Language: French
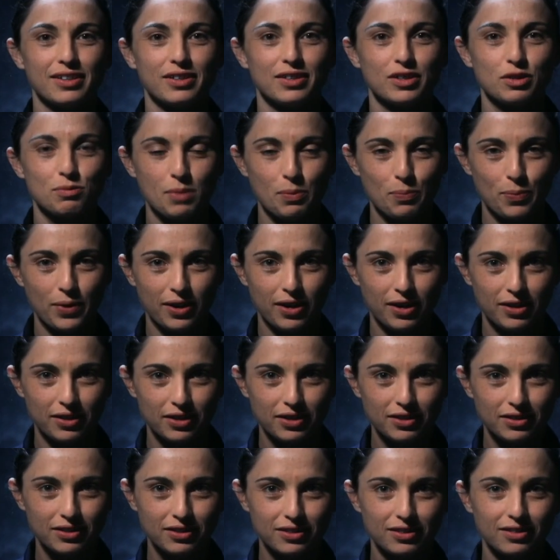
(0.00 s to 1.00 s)
Je m'appelle
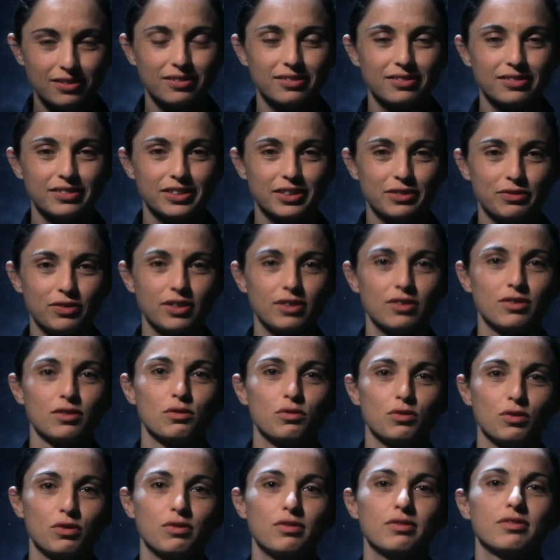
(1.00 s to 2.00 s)
Alice, j'ai 29
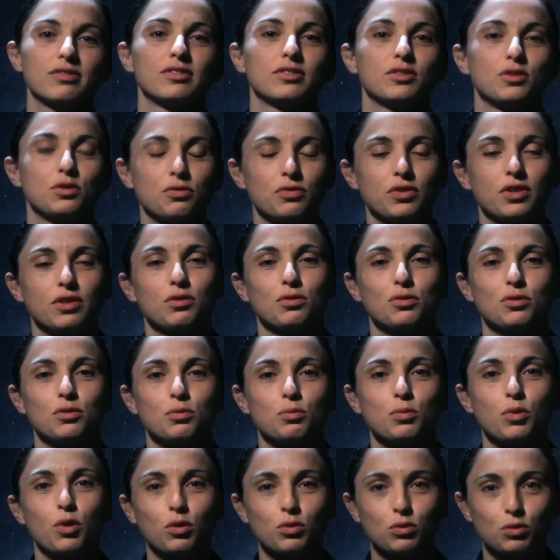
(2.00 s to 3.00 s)
ans, je viens de
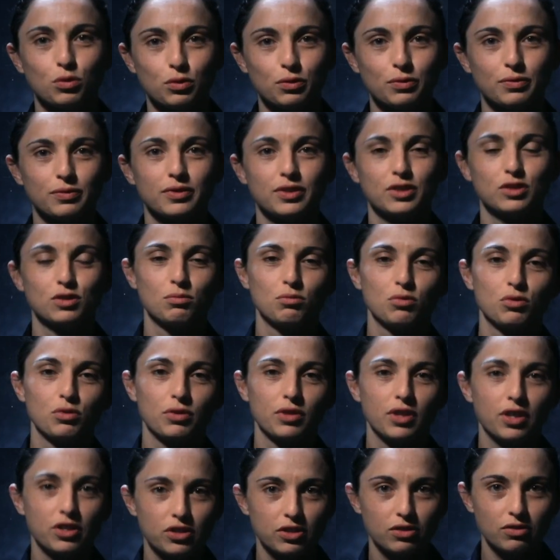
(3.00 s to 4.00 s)
Bordeaux et je me suis
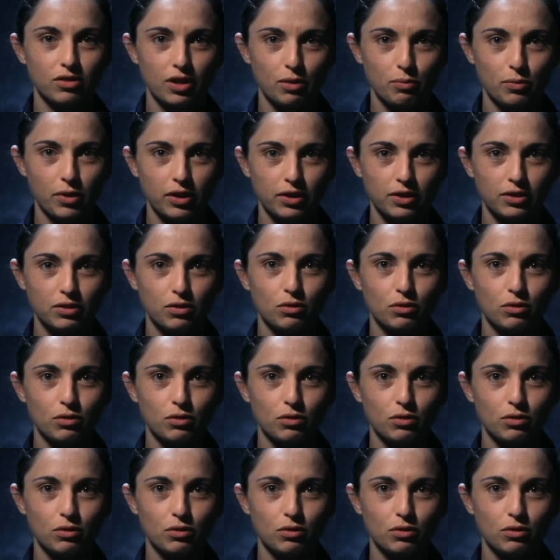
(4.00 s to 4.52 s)
engagée dans la marine